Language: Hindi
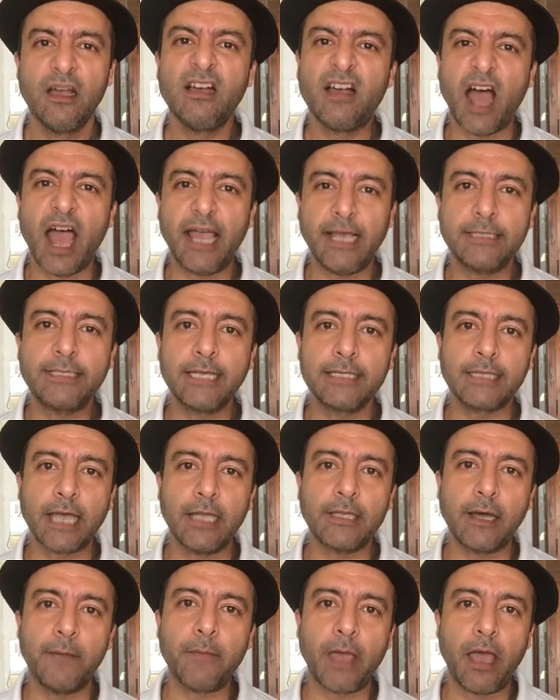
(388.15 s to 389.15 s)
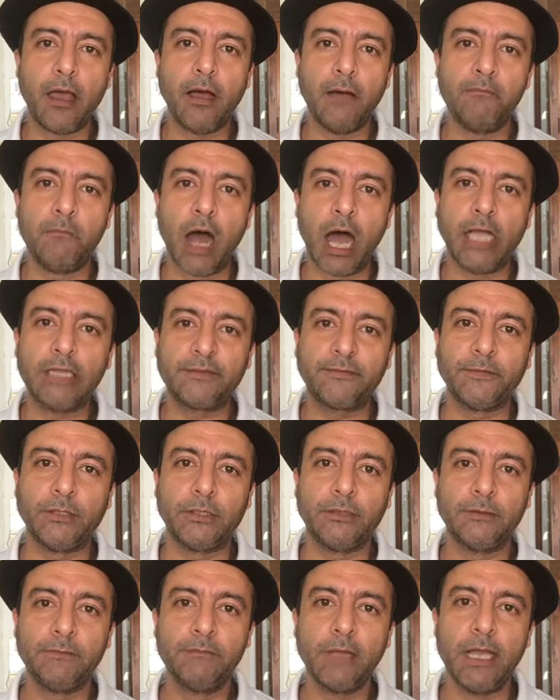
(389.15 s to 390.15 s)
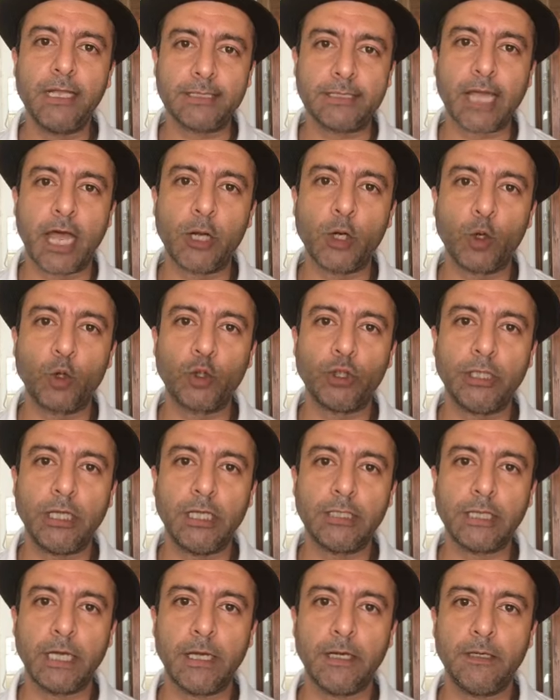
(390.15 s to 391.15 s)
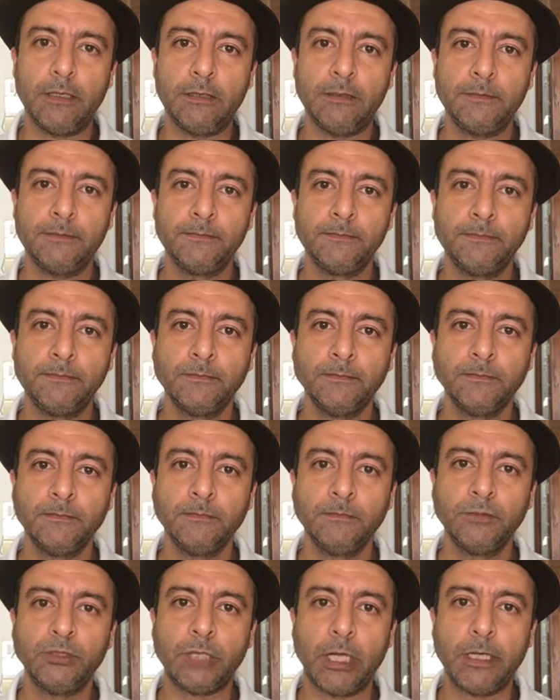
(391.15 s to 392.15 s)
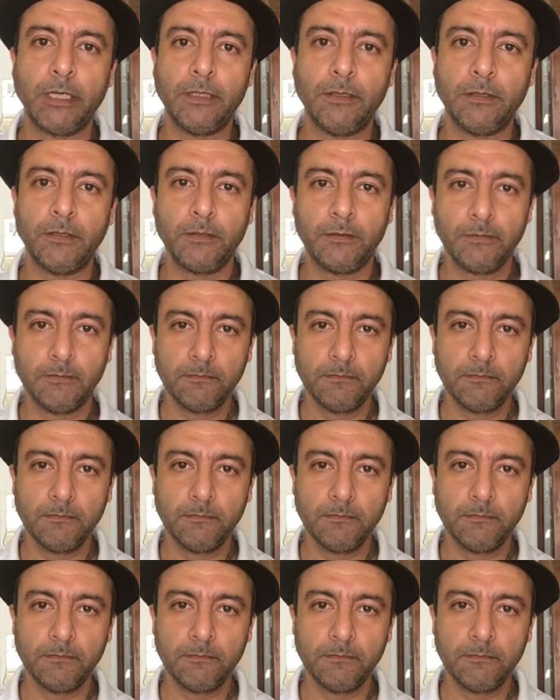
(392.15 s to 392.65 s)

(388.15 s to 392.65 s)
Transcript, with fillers: गाय से ज्यादा महत्व इंसानों को दिया जाएगा जय हिंद